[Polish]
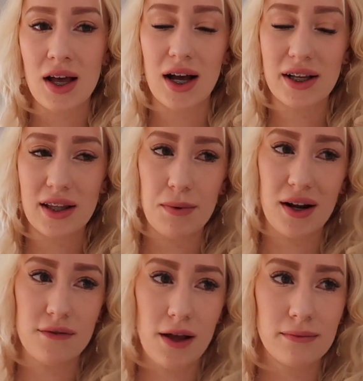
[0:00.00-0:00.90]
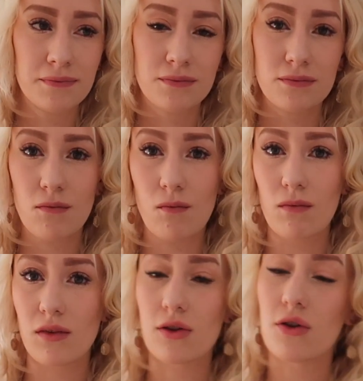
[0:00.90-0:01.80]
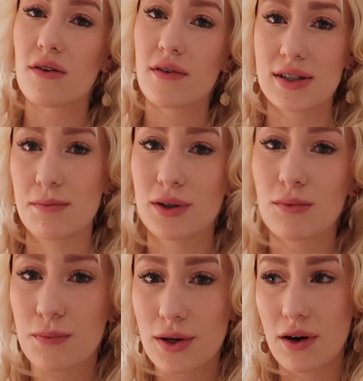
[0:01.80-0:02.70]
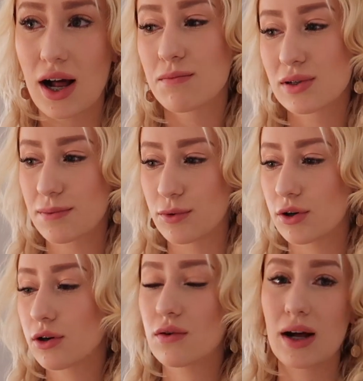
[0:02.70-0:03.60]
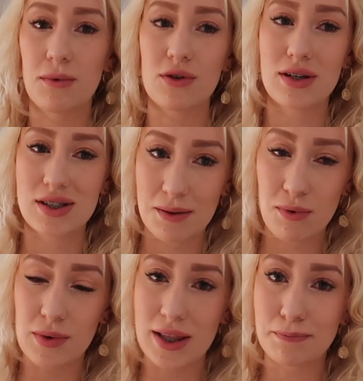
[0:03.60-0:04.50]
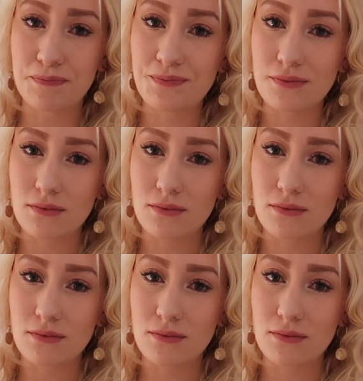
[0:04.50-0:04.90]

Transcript: a tak naprawdę mm, do nich wracam potem dopiero albo za pół roku, albo o nich zapominam.